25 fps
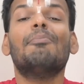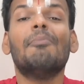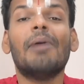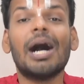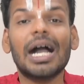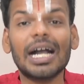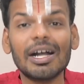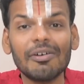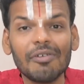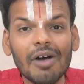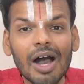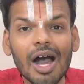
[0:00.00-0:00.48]

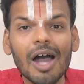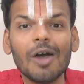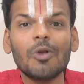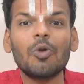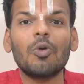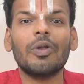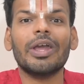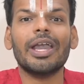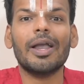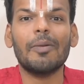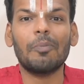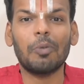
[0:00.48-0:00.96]

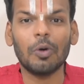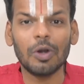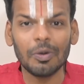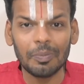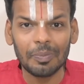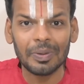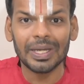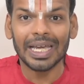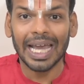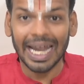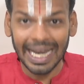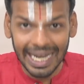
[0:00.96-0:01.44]
பகவானுடைய
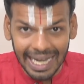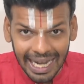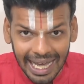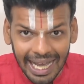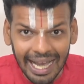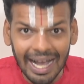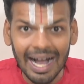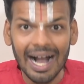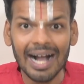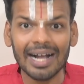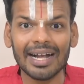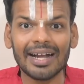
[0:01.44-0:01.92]
பொறுப்பு என்னை
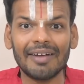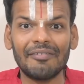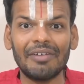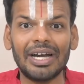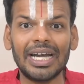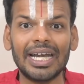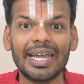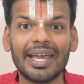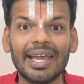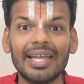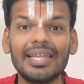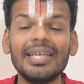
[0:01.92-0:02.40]
காக்க
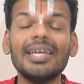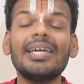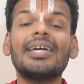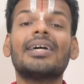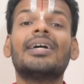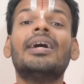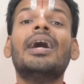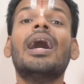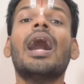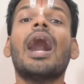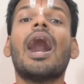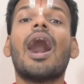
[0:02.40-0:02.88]
வேண்டியது
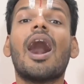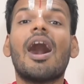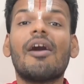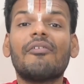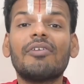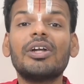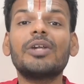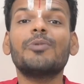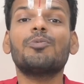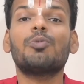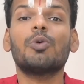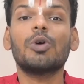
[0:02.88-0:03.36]

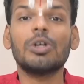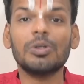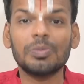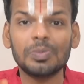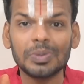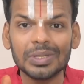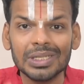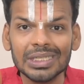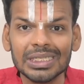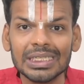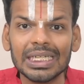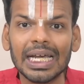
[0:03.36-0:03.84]
அவன்
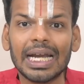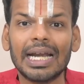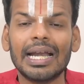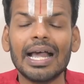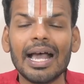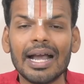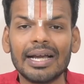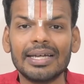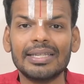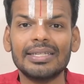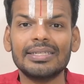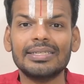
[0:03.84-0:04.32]
பொறுப்புன்னு
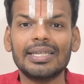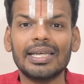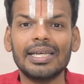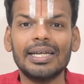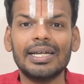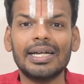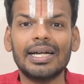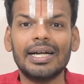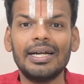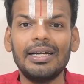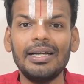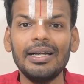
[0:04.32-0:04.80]
சரணாகதி
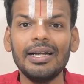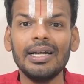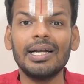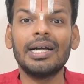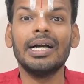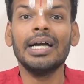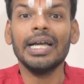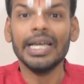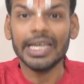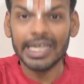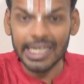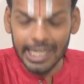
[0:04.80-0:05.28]
செய்யுங்கள்
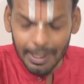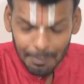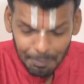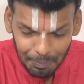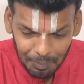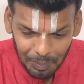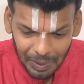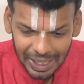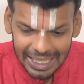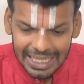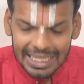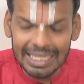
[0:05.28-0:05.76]

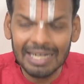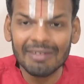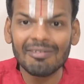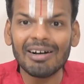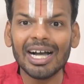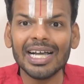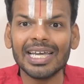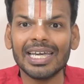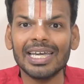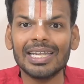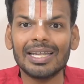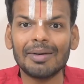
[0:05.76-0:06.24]
இப்போ இந்த
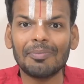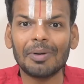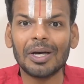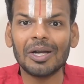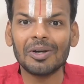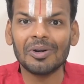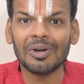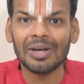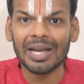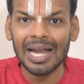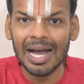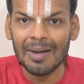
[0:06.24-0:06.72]
வாக்கியத்தை
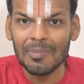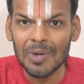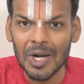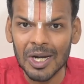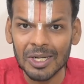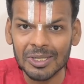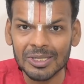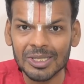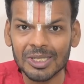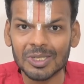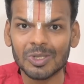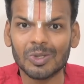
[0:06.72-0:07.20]
பாருங்க
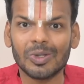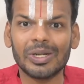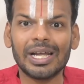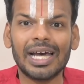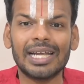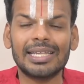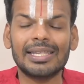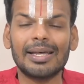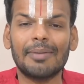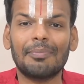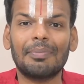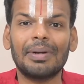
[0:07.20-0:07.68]
ராமானுஜர் சொன்ன
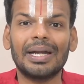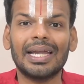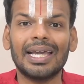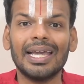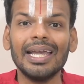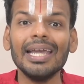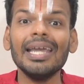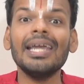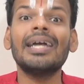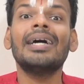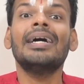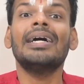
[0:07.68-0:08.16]
அர்த்தப்படி
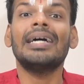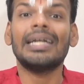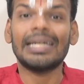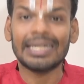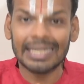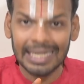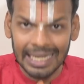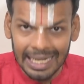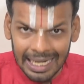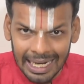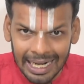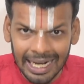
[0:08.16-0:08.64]

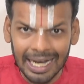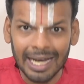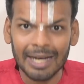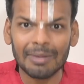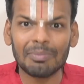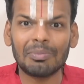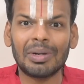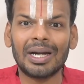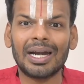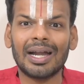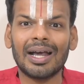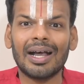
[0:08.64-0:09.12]
ந
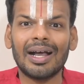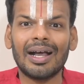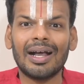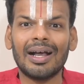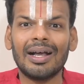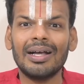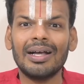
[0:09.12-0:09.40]
கர்மனா